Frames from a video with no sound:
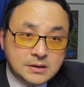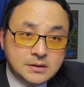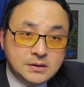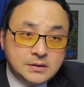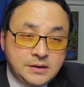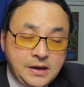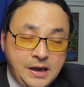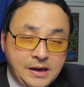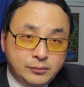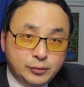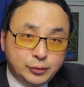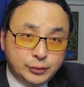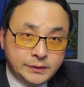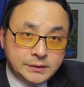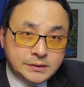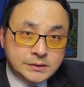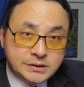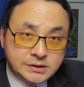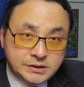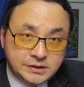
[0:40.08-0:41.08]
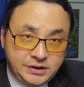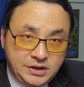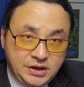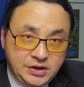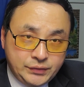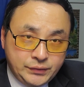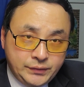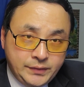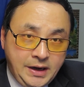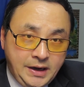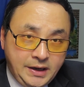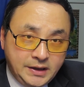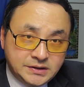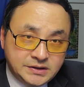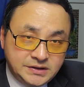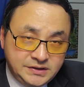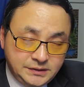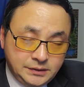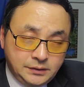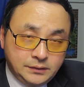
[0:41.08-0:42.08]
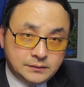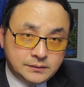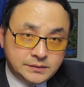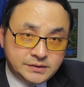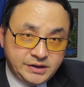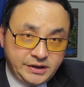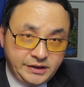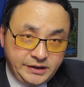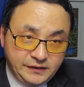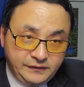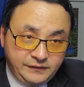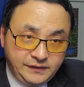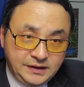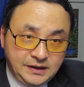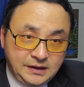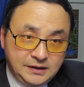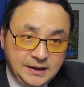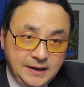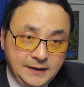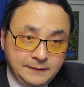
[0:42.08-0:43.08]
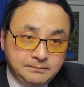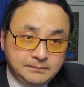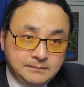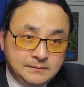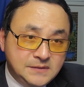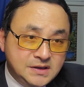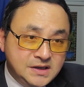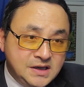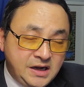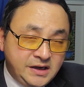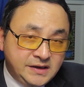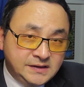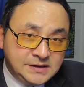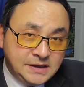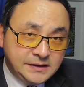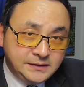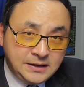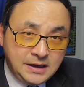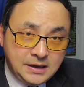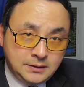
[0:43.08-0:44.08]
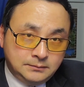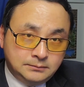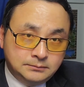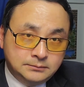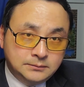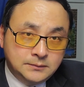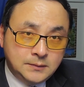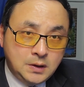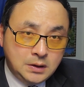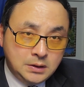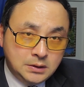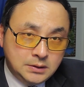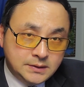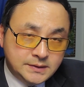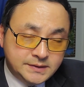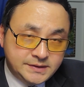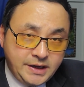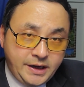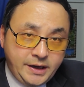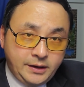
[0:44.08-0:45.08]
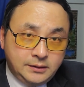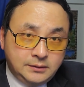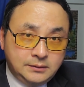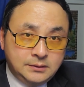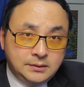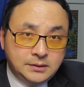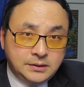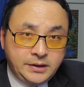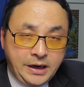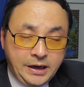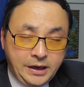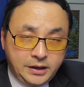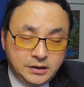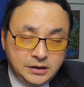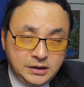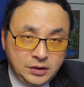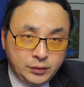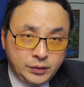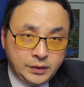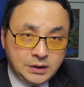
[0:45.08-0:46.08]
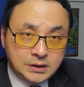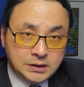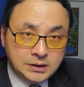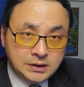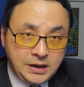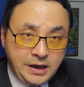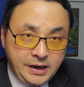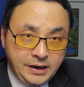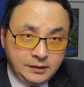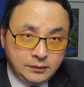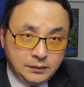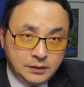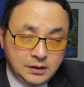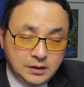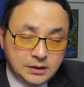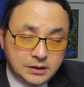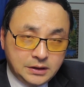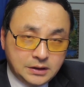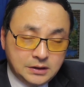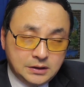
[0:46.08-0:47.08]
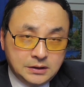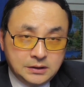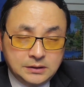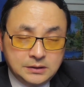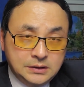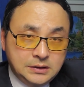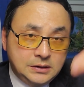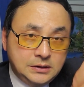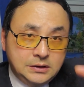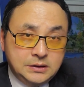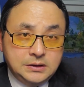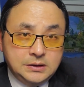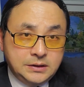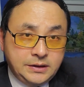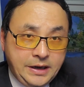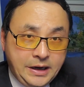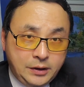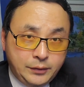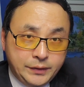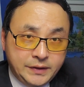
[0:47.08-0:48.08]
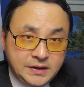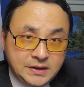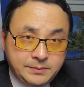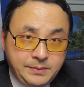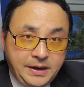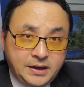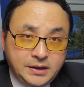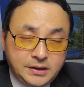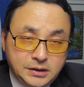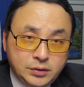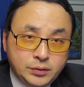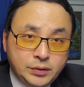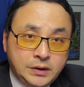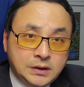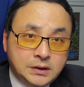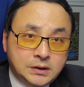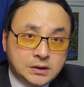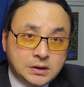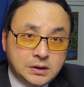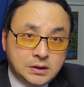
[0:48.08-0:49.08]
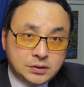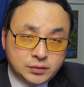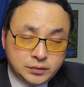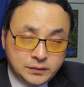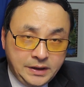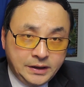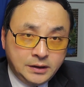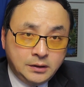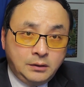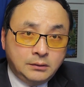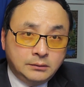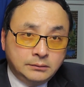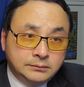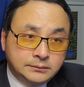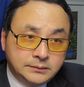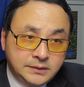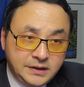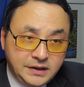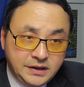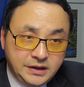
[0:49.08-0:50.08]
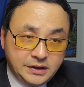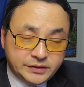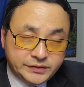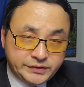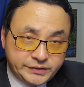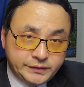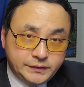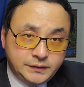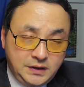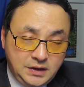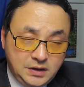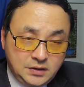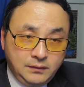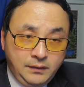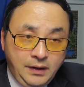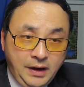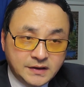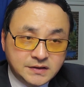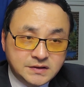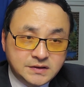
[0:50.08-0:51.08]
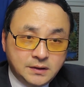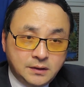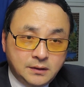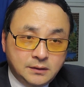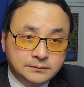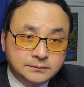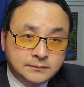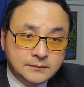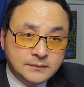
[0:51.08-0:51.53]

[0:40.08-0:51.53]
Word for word: 开普敦是地中海气候，这也非常难。亚历山大在开尼罗河开那个开罗以北，尼罗河的出海口也是地中海气候。